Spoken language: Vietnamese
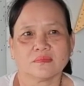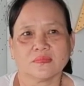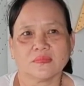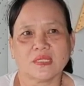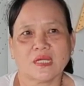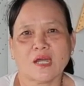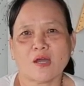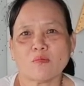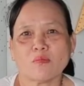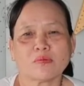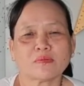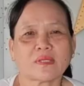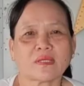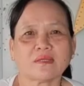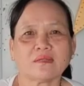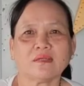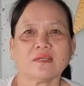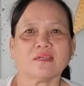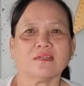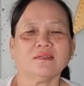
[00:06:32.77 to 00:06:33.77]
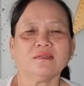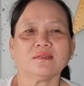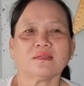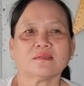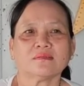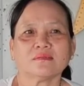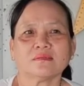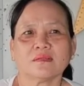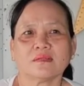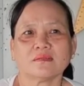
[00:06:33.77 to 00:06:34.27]
dạ không thấy nghĩ
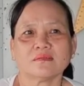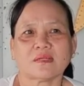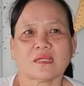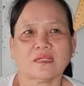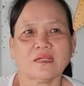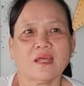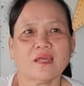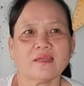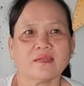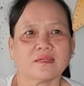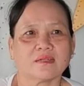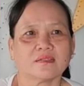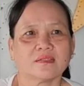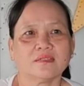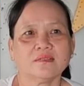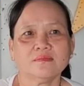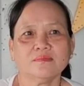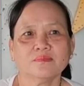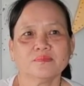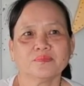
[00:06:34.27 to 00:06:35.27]
rằng anh hiền á